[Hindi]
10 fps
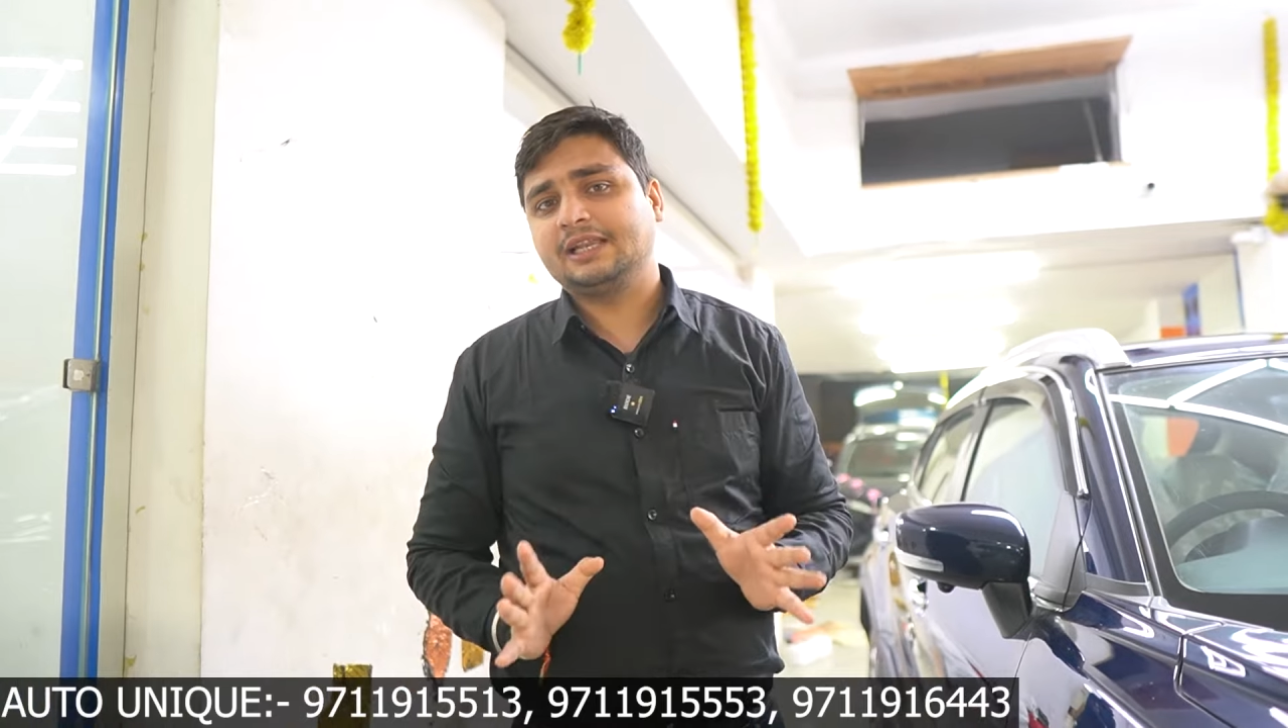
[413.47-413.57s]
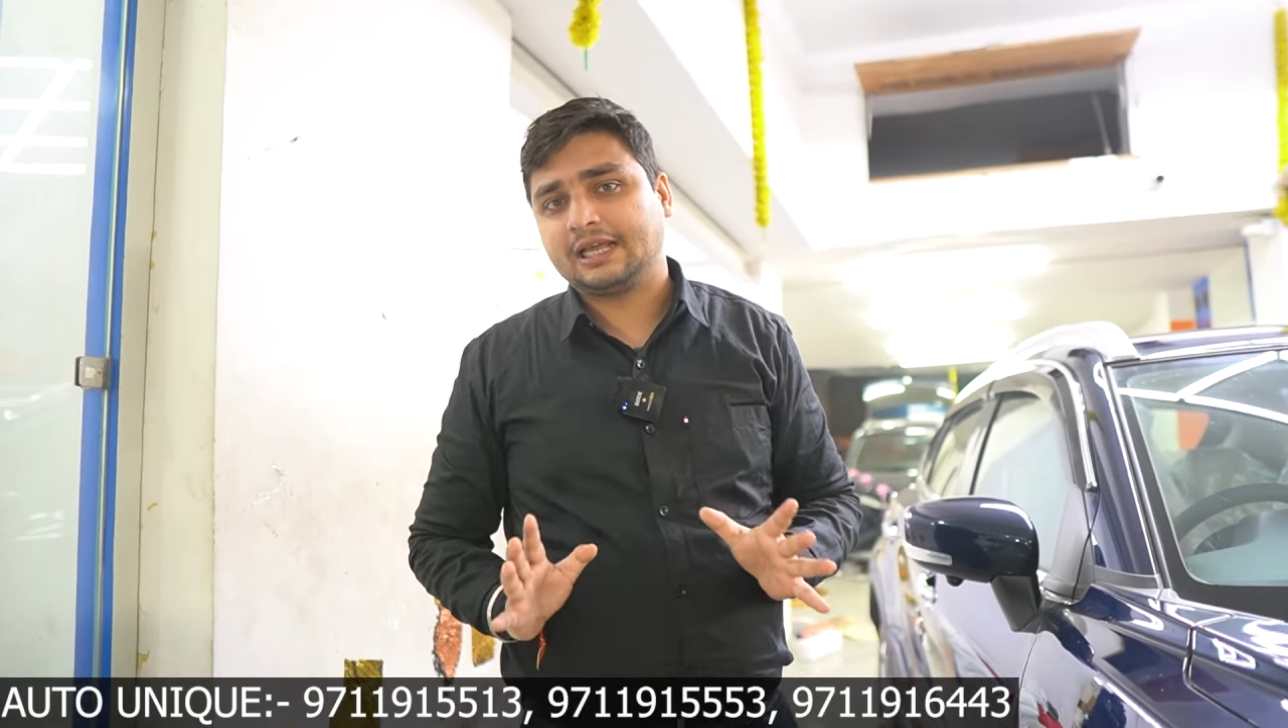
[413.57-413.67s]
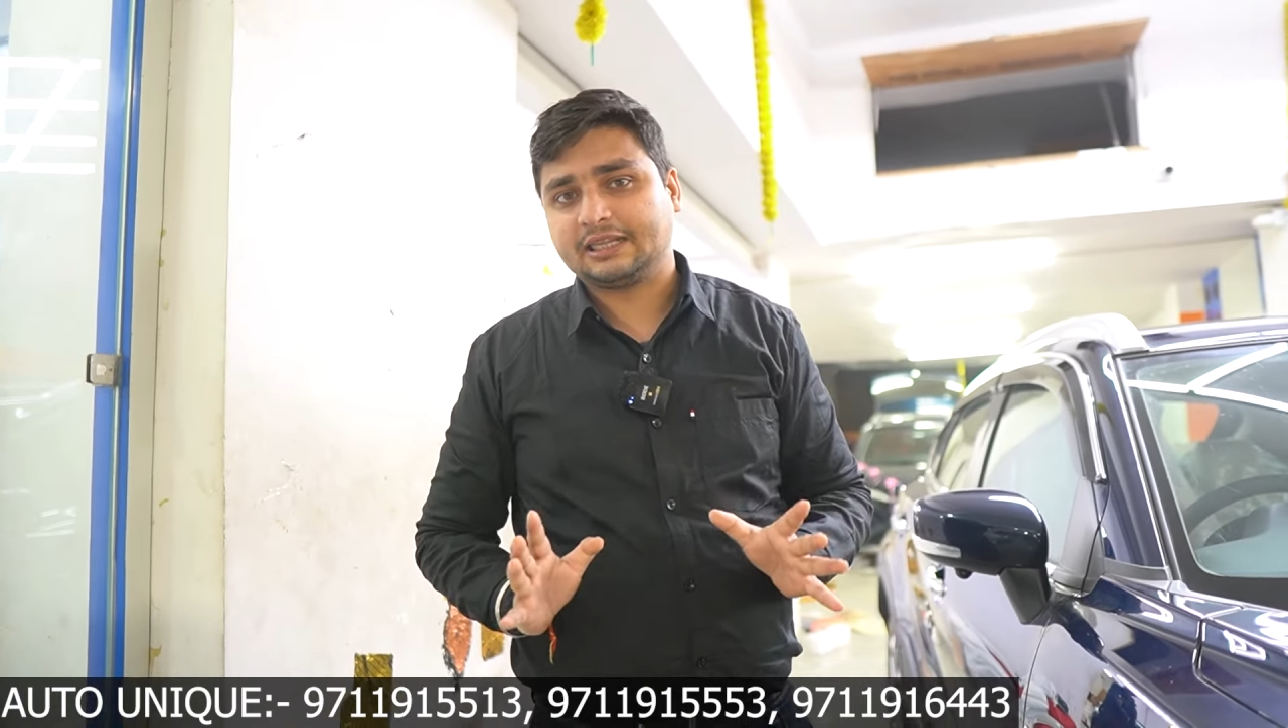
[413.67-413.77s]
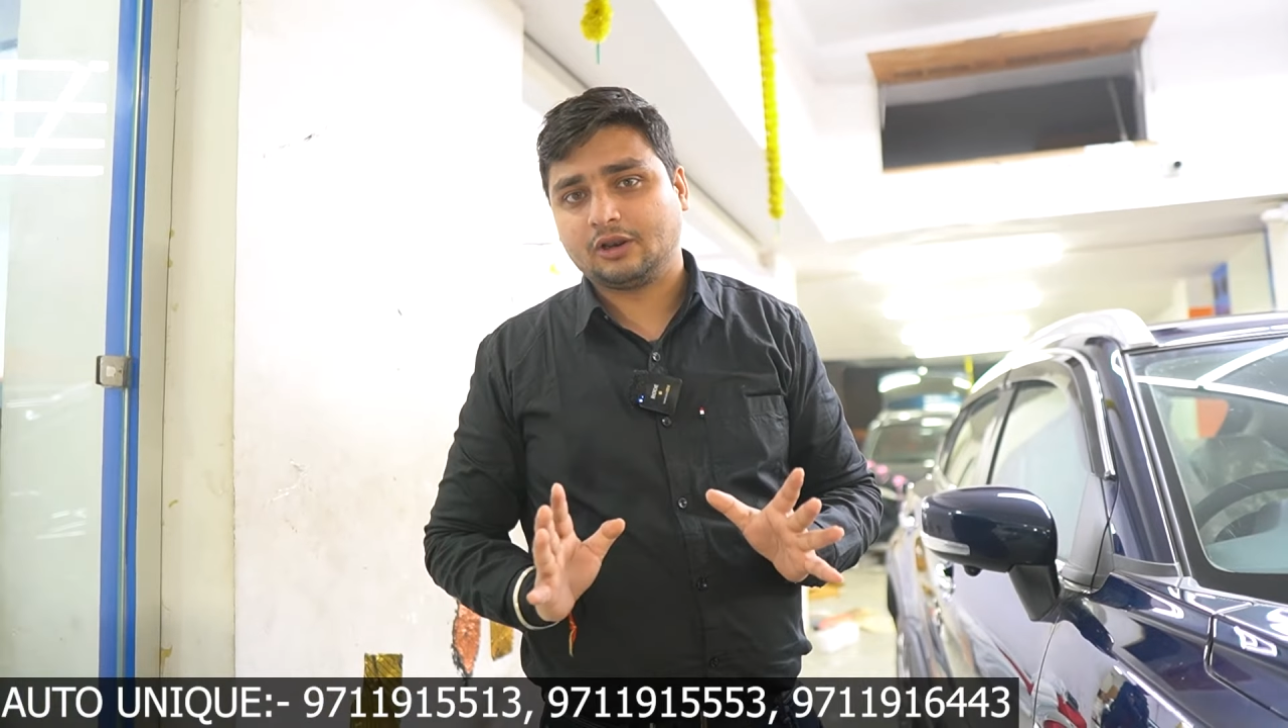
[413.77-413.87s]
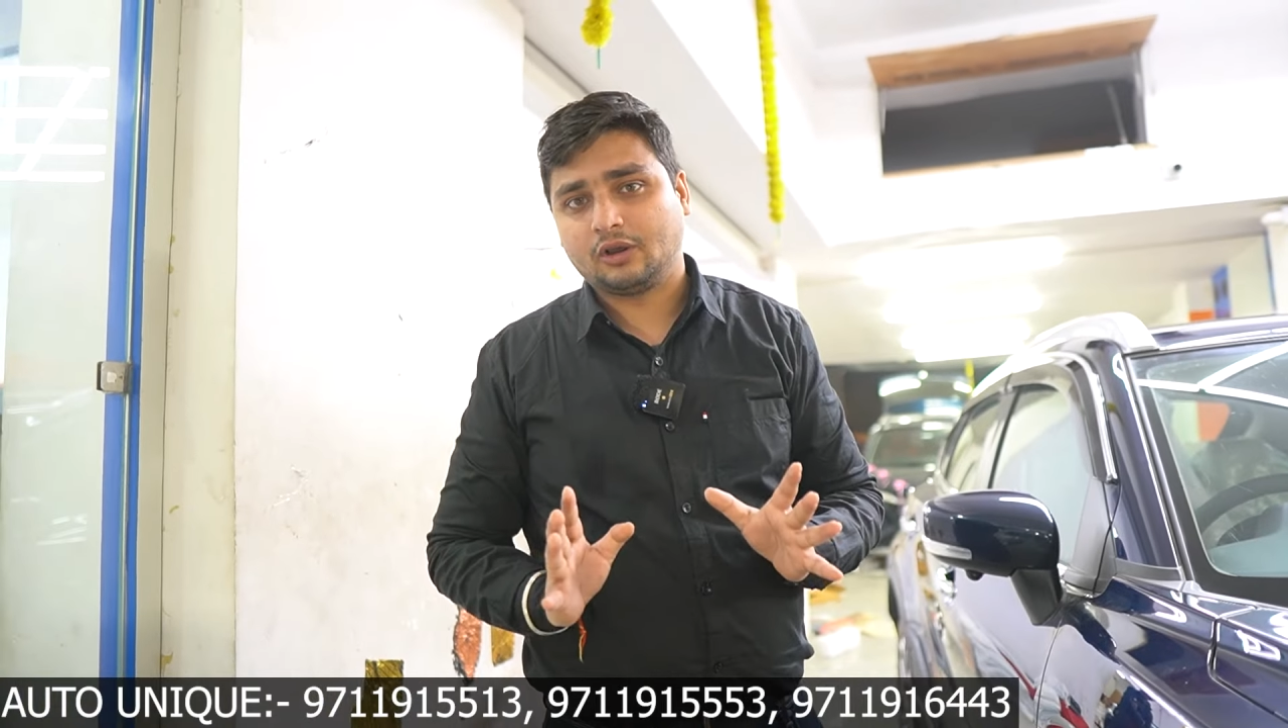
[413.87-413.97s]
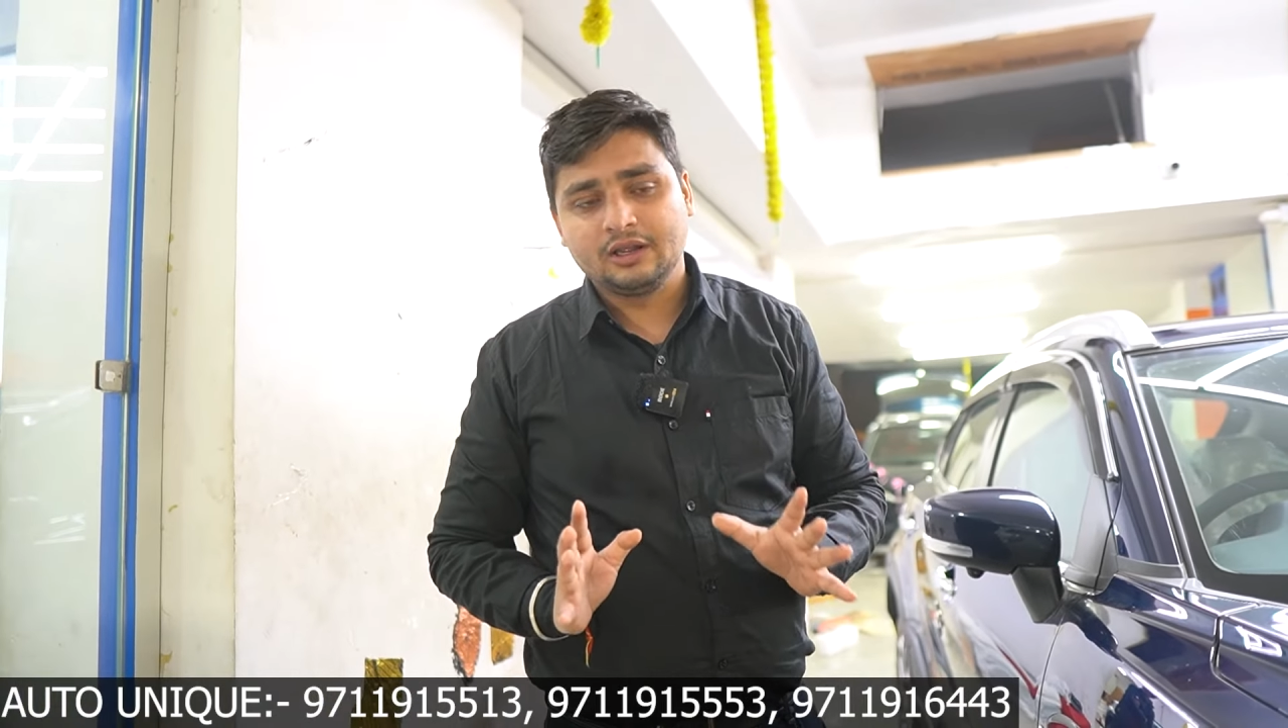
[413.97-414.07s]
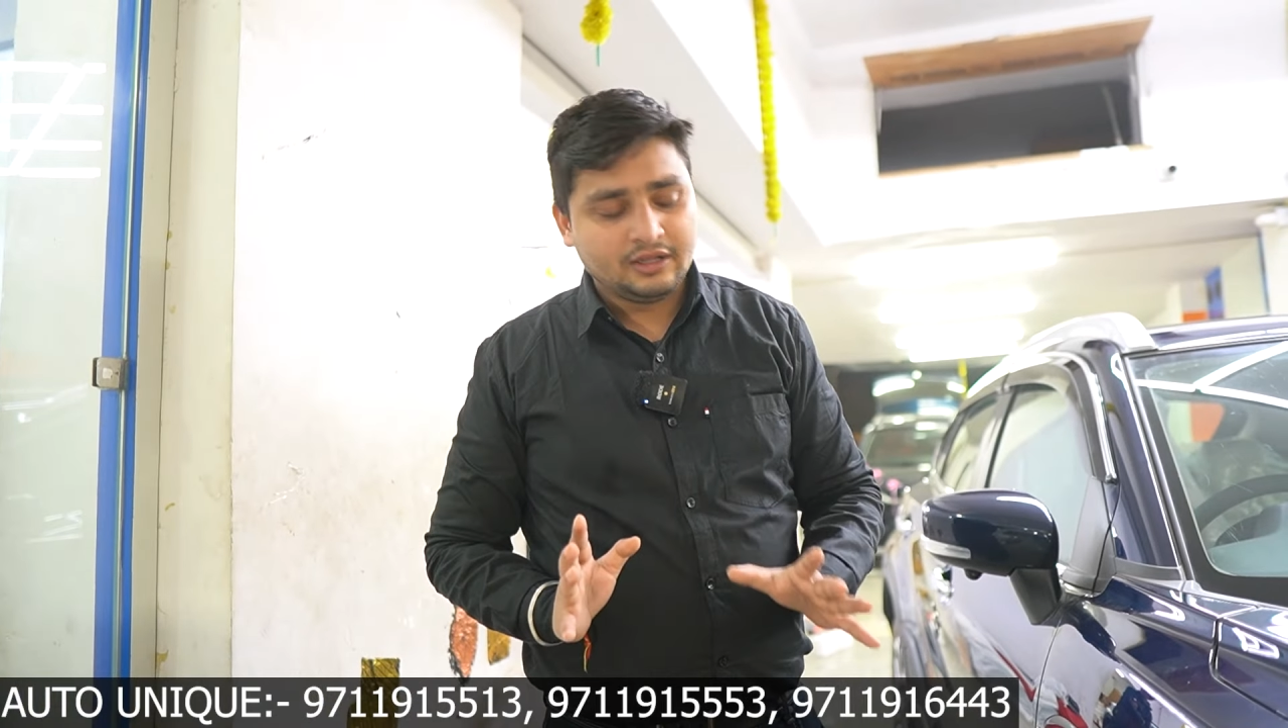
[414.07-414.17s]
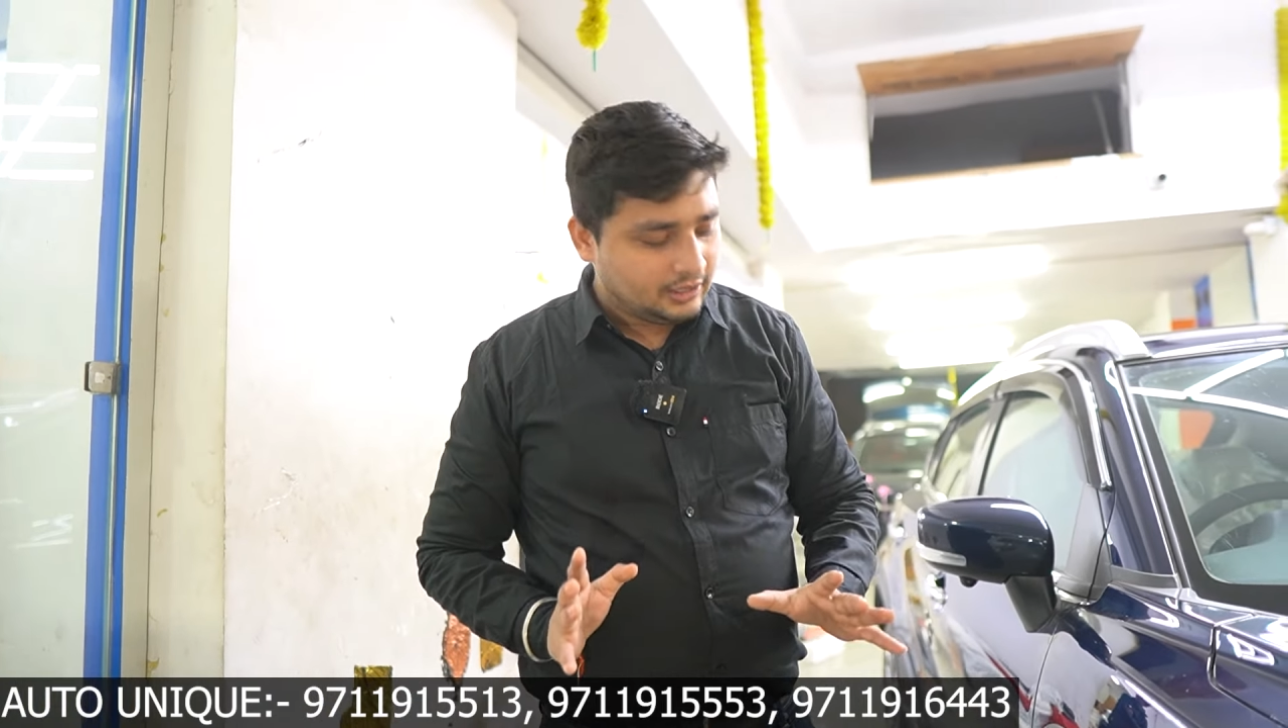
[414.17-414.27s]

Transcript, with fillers: मिल जाता है अलॉय